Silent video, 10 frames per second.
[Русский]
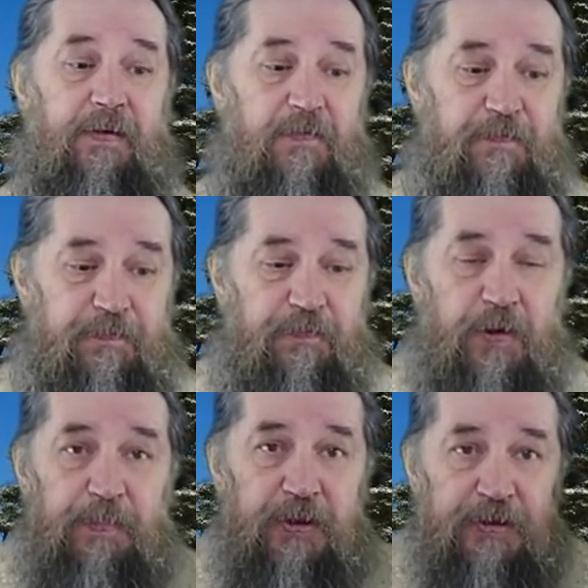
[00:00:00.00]

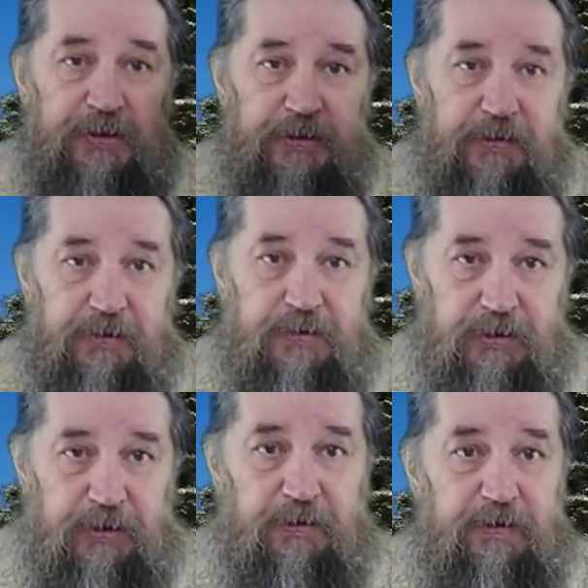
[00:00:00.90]
во плоти
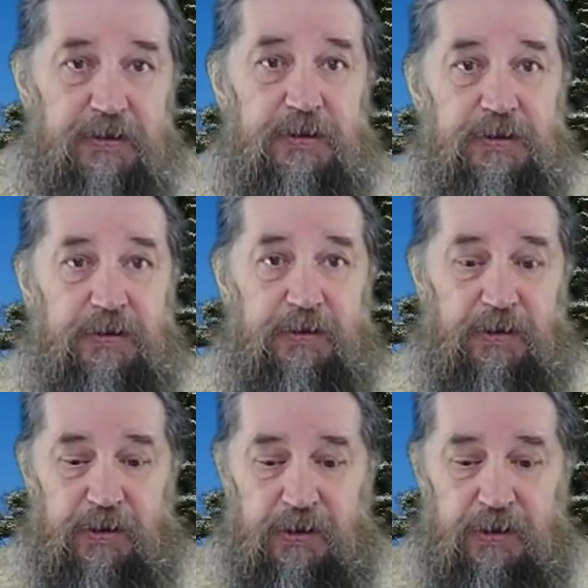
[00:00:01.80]
человеческой,